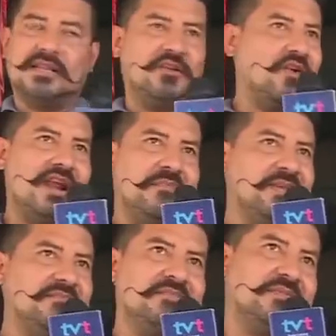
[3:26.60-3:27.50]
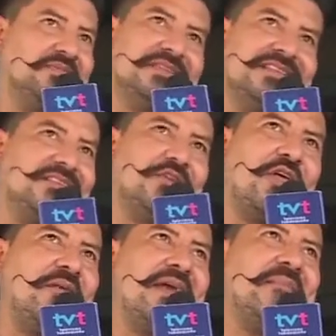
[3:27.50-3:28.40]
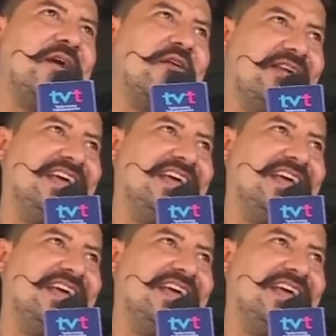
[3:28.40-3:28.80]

No, la todavía mejor.